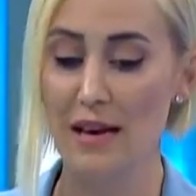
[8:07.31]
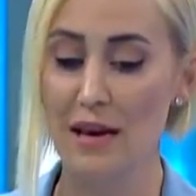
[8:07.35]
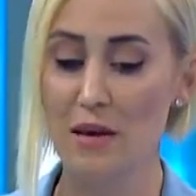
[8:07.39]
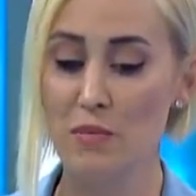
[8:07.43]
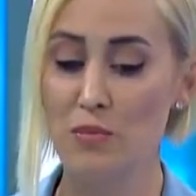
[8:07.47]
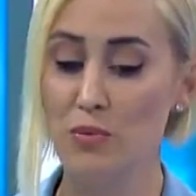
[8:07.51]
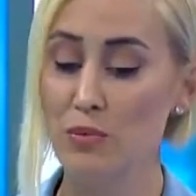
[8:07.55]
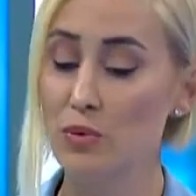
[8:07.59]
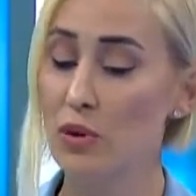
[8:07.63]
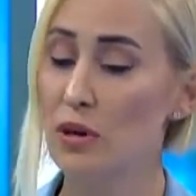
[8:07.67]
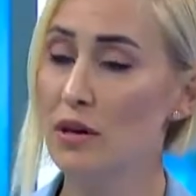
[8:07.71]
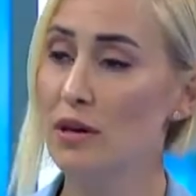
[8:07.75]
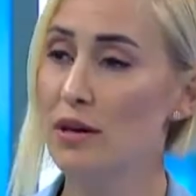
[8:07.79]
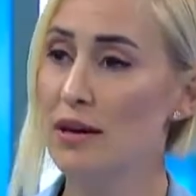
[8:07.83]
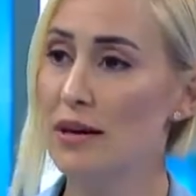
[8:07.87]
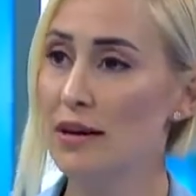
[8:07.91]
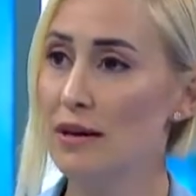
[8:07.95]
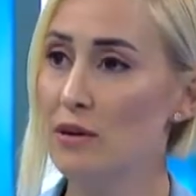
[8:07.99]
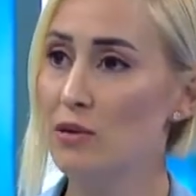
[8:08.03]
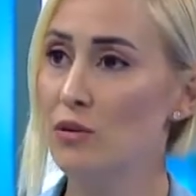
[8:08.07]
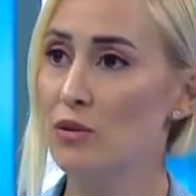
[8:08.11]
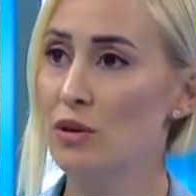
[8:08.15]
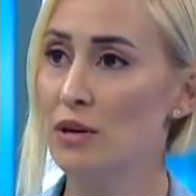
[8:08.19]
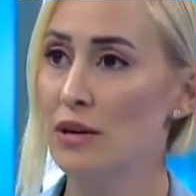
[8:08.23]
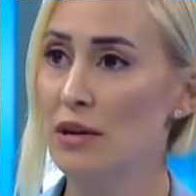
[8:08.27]
E, buna ek
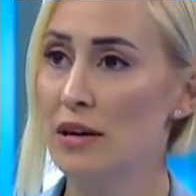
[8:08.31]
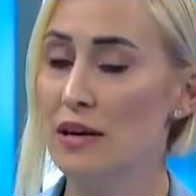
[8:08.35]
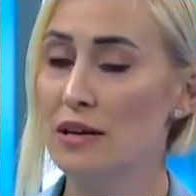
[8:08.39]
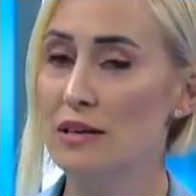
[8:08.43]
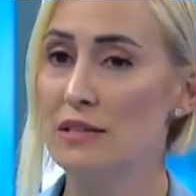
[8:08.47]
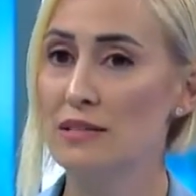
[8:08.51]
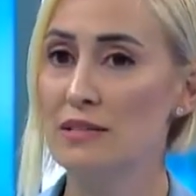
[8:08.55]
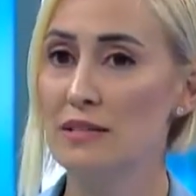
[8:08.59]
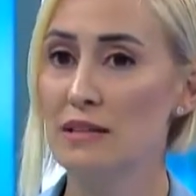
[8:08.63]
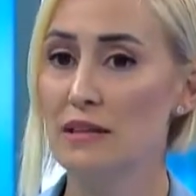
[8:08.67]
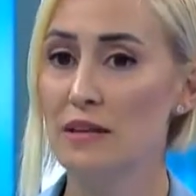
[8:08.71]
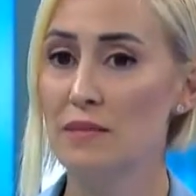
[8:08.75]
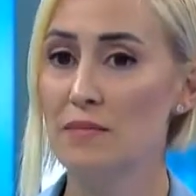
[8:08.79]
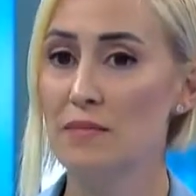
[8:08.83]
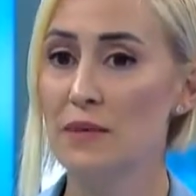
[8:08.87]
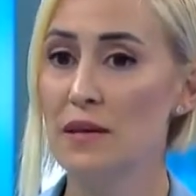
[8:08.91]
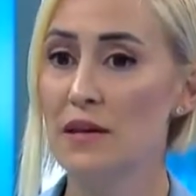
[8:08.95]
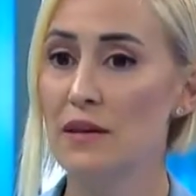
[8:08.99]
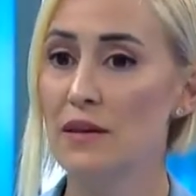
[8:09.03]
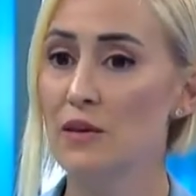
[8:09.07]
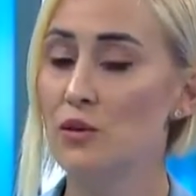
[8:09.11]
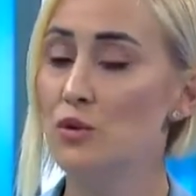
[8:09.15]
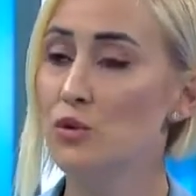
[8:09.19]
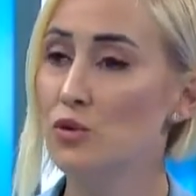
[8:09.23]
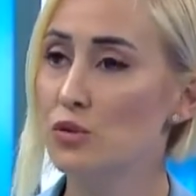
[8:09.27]
olarak da
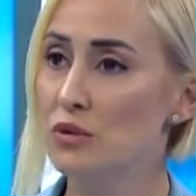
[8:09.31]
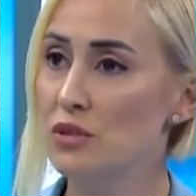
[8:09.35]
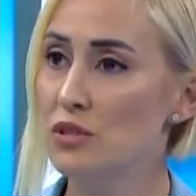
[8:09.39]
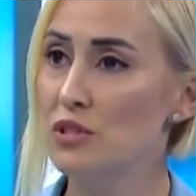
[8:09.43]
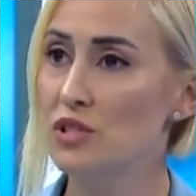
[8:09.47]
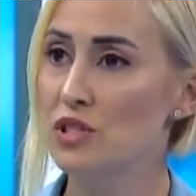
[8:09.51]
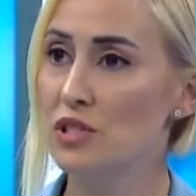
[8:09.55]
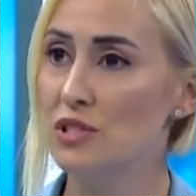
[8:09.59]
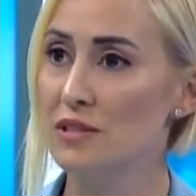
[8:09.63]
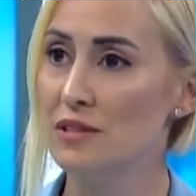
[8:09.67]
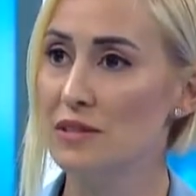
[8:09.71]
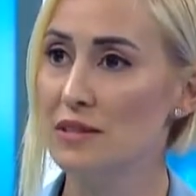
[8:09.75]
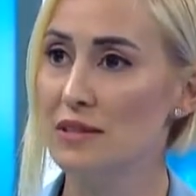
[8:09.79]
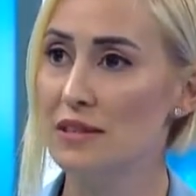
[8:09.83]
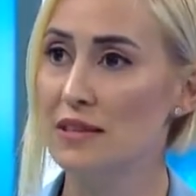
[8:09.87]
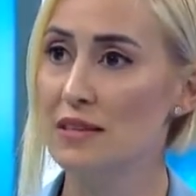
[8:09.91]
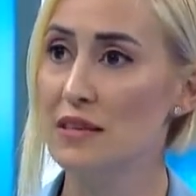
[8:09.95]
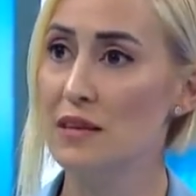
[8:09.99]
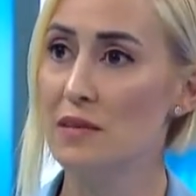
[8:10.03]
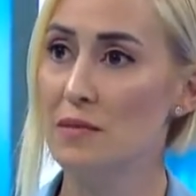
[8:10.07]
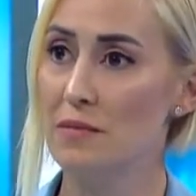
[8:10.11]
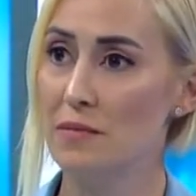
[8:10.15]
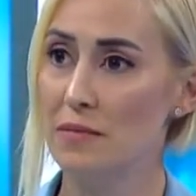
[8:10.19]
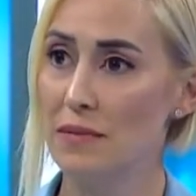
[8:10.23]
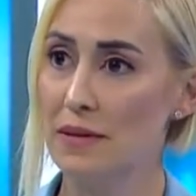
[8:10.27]
e, yurt
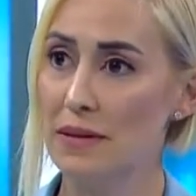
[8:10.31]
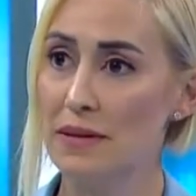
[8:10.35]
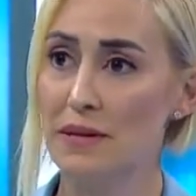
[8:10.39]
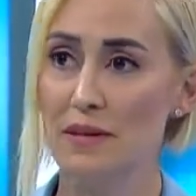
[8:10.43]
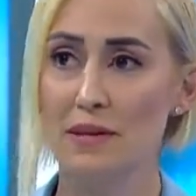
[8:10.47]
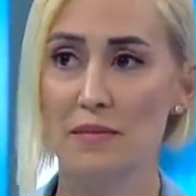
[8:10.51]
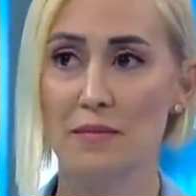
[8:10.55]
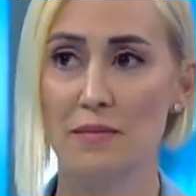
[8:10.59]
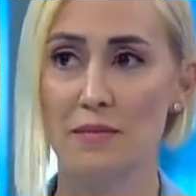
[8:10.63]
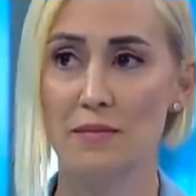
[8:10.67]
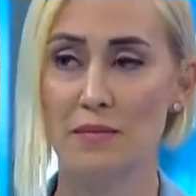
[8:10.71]
dışındaki e,